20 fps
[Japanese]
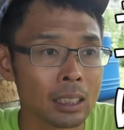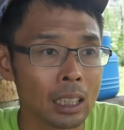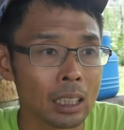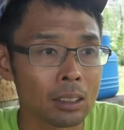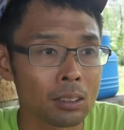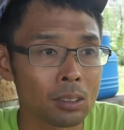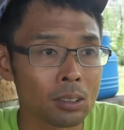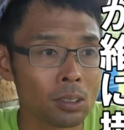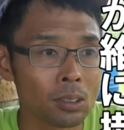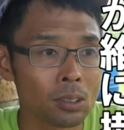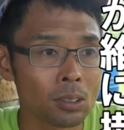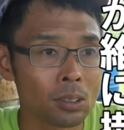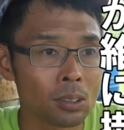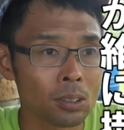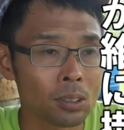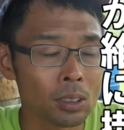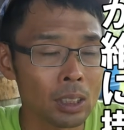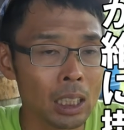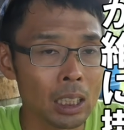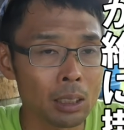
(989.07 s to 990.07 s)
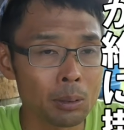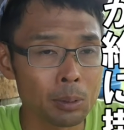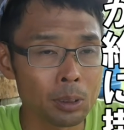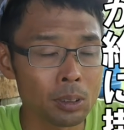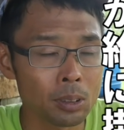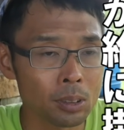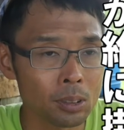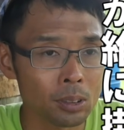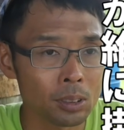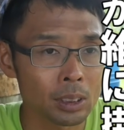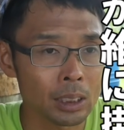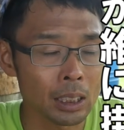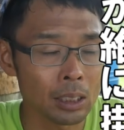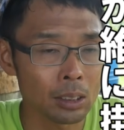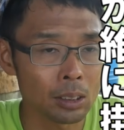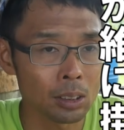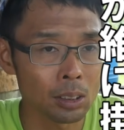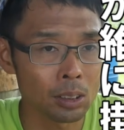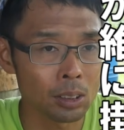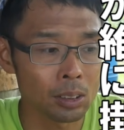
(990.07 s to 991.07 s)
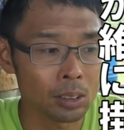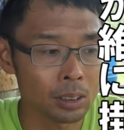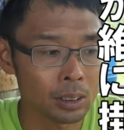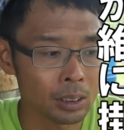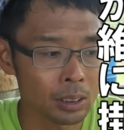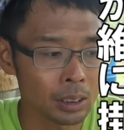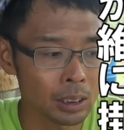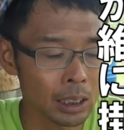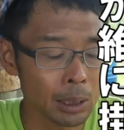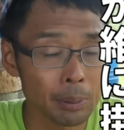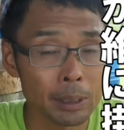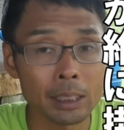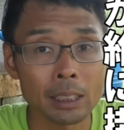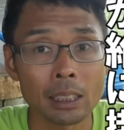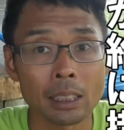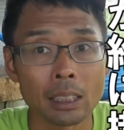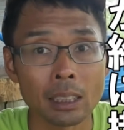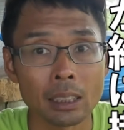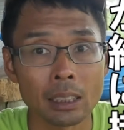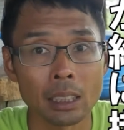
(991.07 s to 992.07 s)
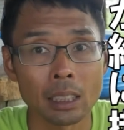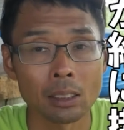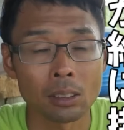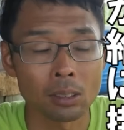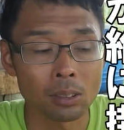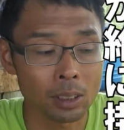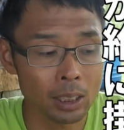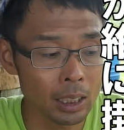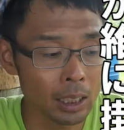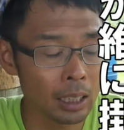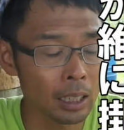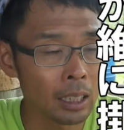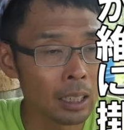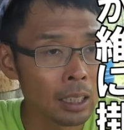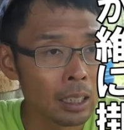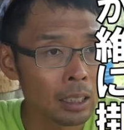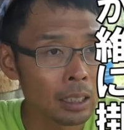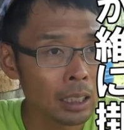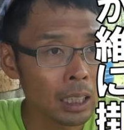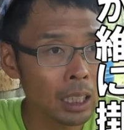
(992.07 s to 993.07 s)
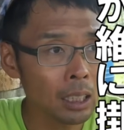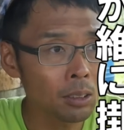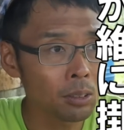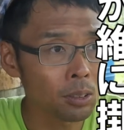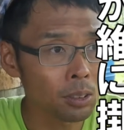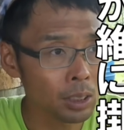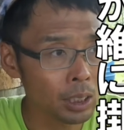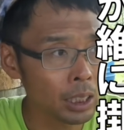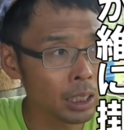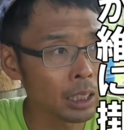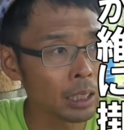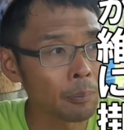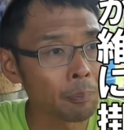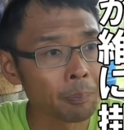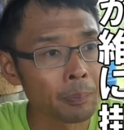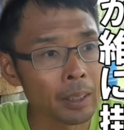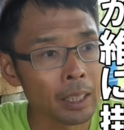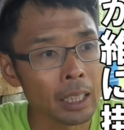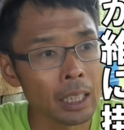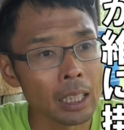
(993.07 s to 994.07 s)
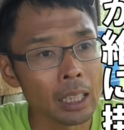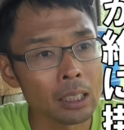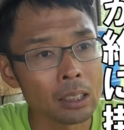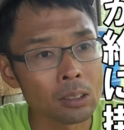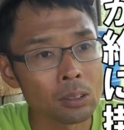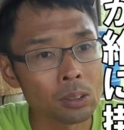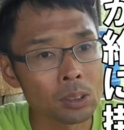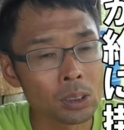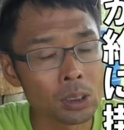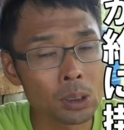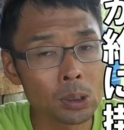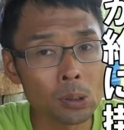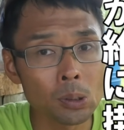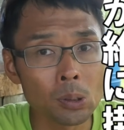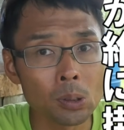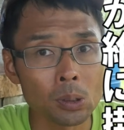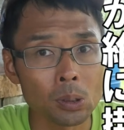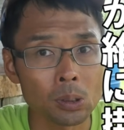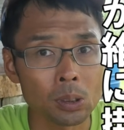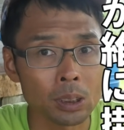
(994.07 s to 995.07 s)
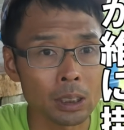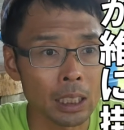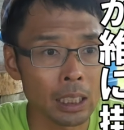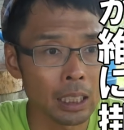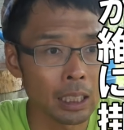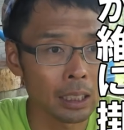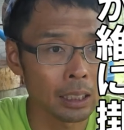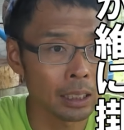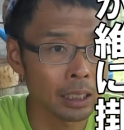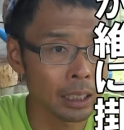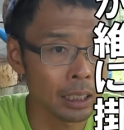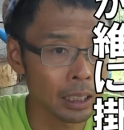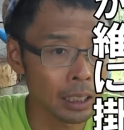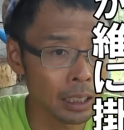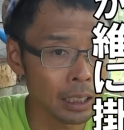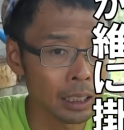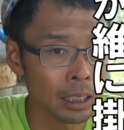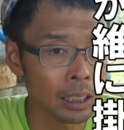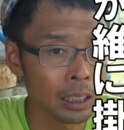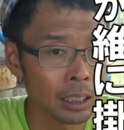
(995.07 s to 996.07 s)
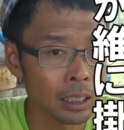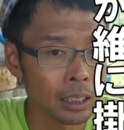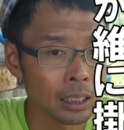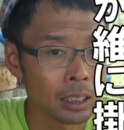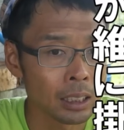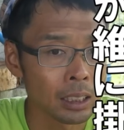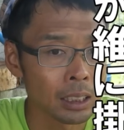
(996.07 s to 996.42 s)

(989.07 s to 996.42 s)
あのー、他のものとちゃんと差別化できているとか、過去に、えっ、ー、と、譲渡されたり、